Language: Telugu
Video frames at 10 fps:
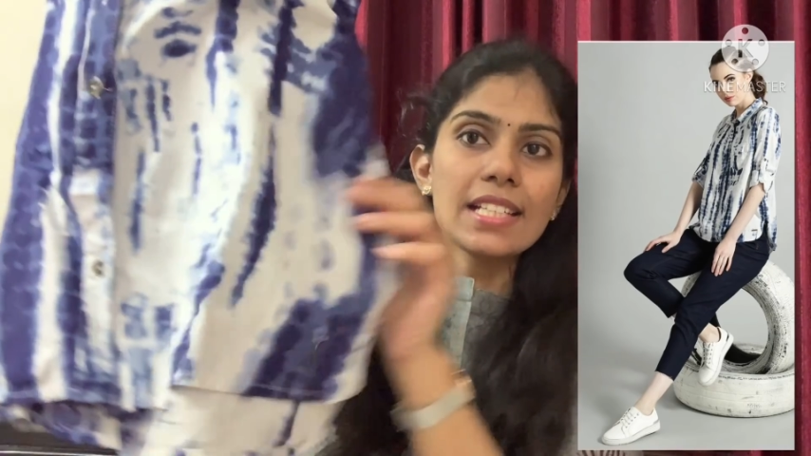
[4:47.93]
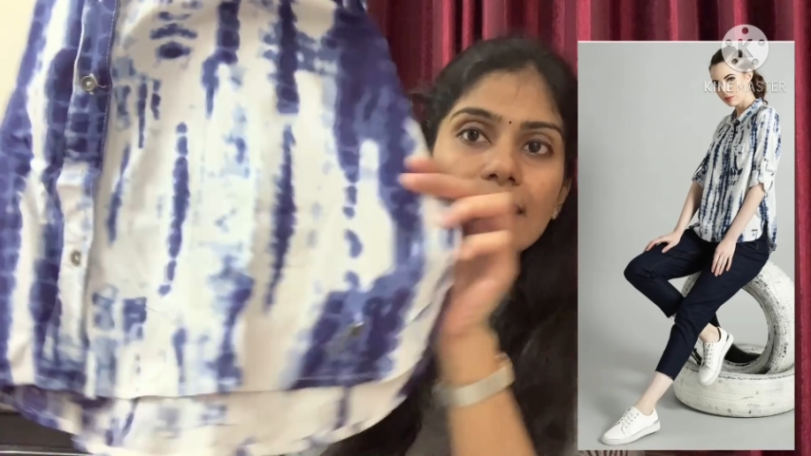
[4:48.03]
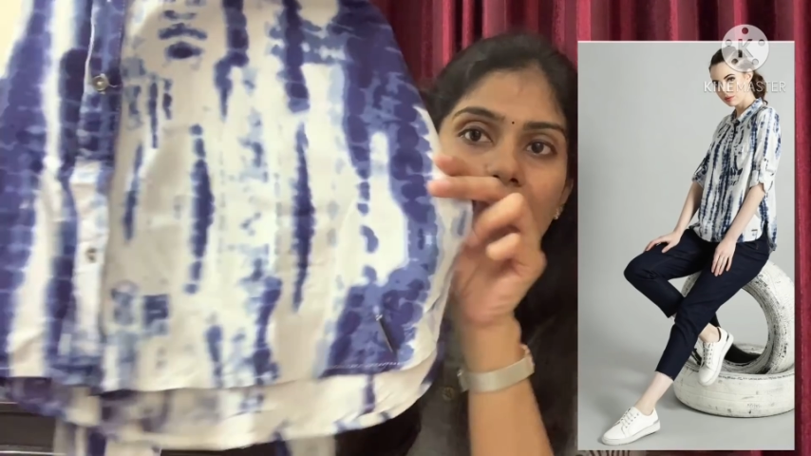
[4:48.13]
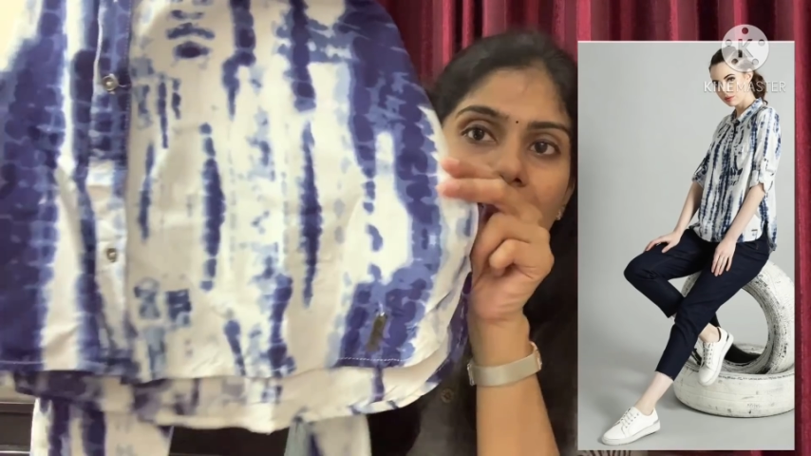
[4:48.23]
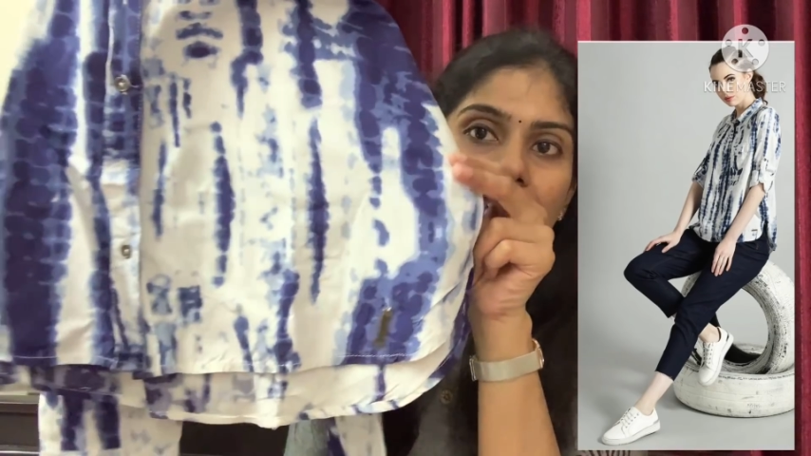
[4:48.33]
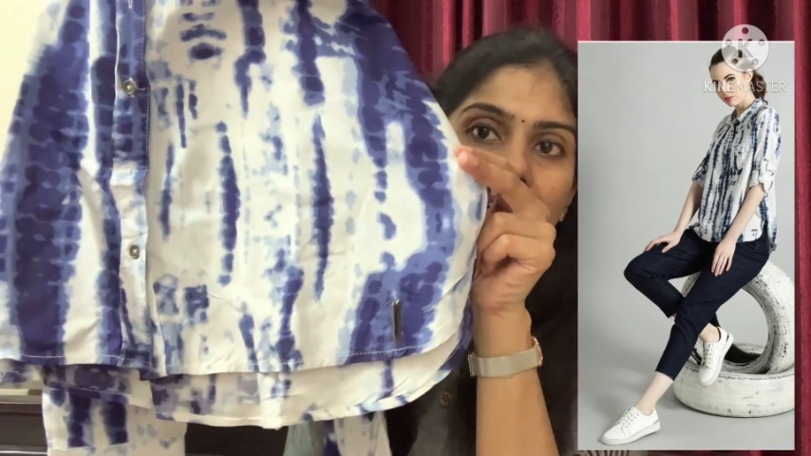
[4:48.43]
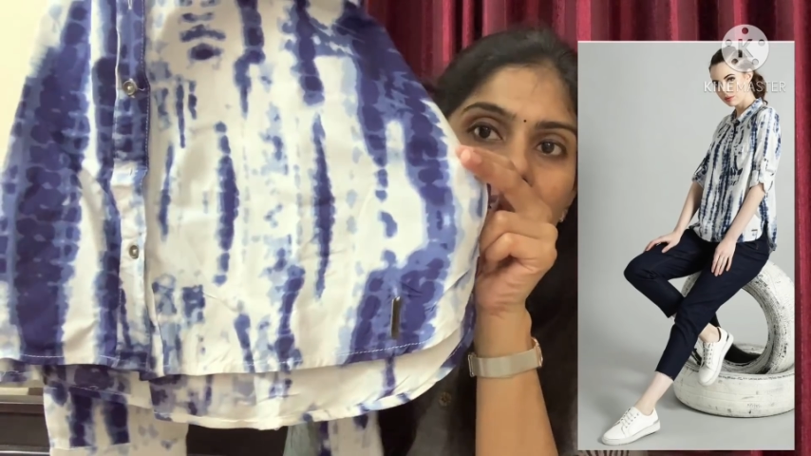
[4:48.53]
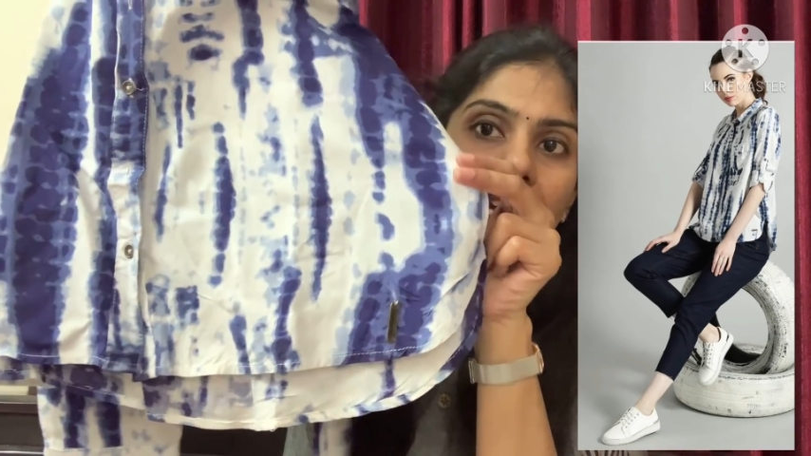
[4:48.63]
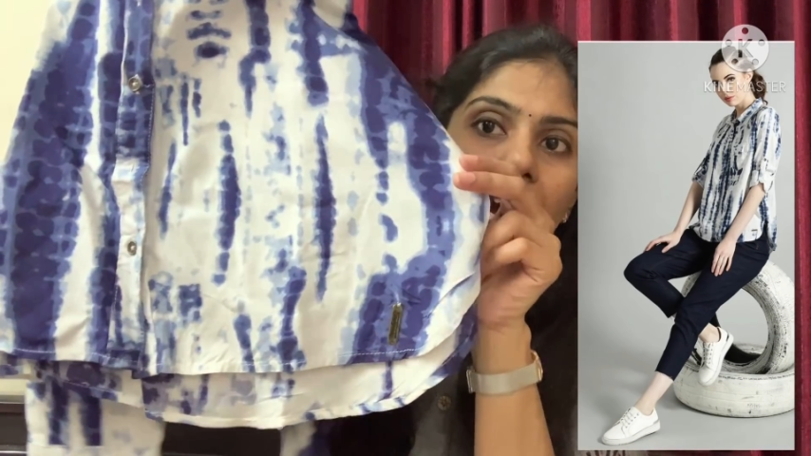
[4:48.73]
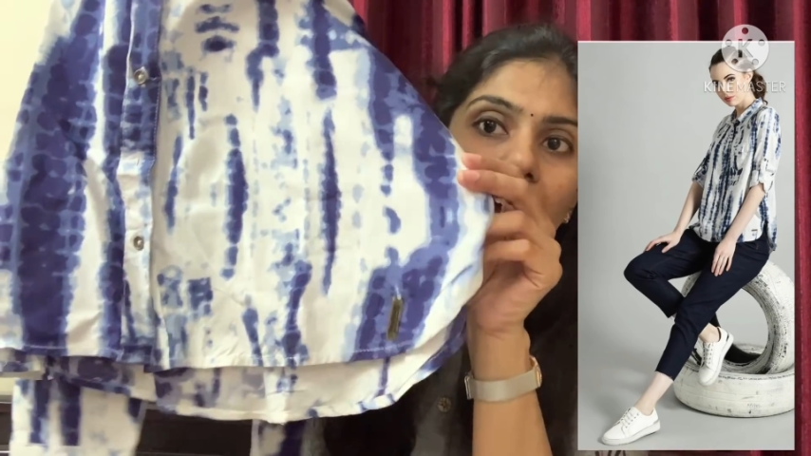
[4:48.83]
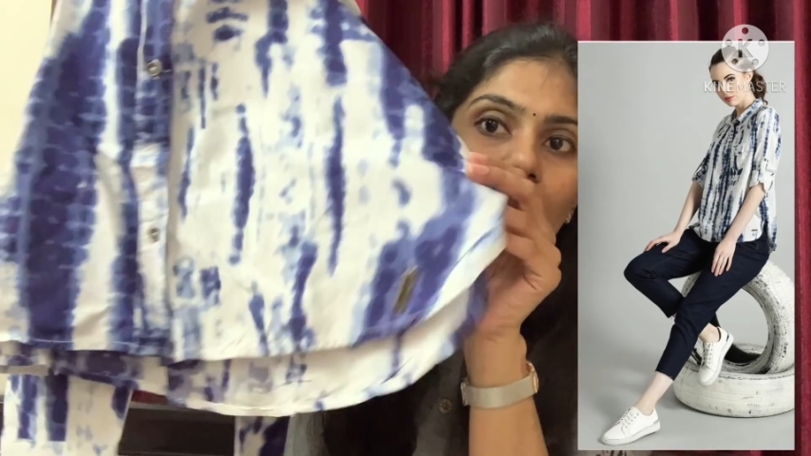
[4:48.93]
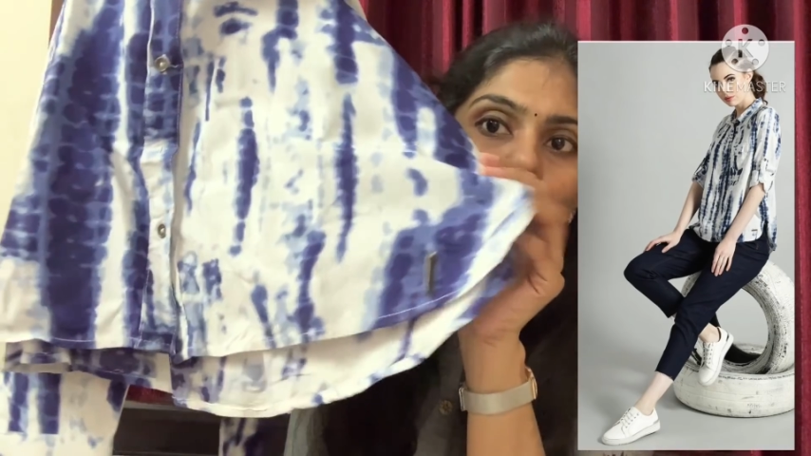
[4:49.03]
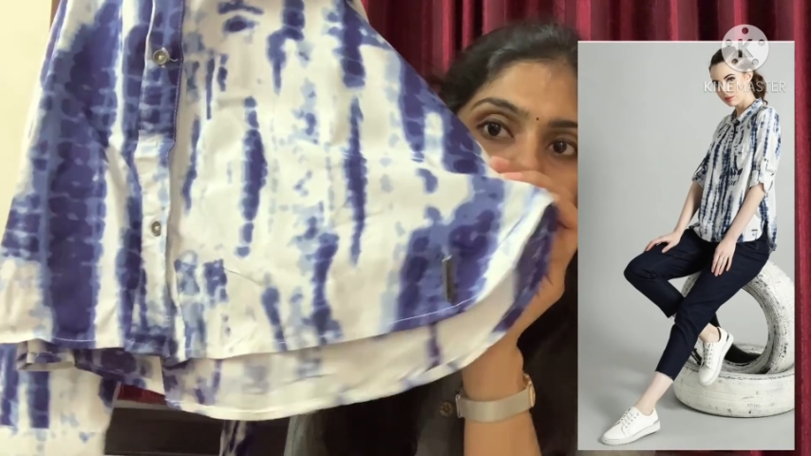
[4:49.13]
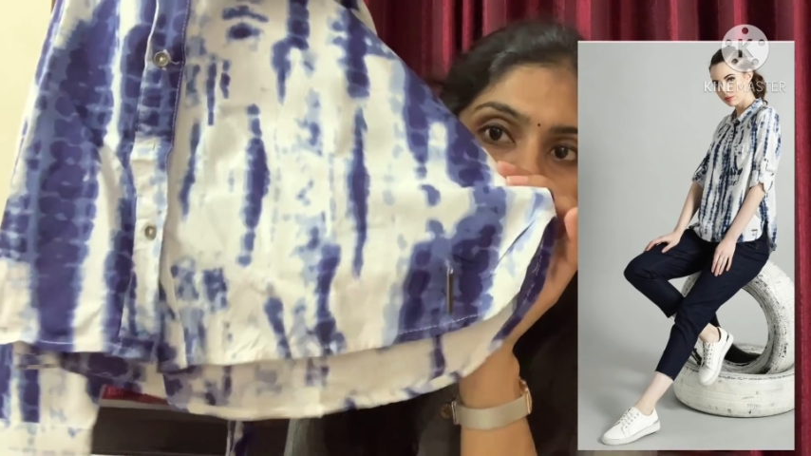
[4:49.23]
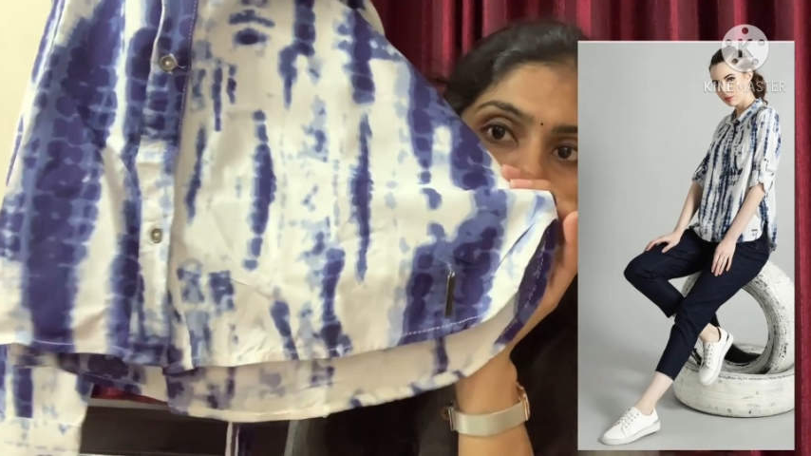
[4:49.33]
షర్ట్ ఏంటంటే హై లో